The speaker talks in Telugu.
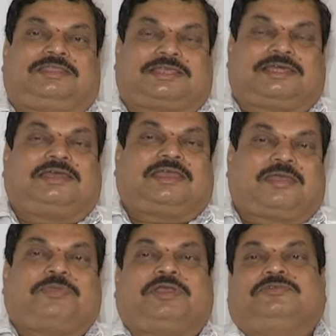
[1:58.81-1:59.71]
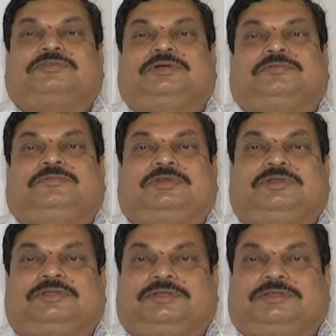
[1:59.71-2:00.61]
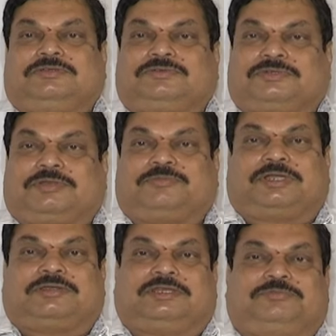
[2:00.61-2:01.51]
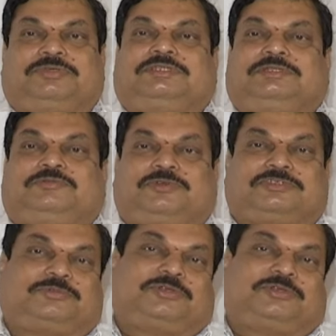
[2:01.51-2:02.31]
చాలా హ్యాపీగా ఉన్నాం షూటింగ్ పార్ట్ అయిపోయింది పోస్ట్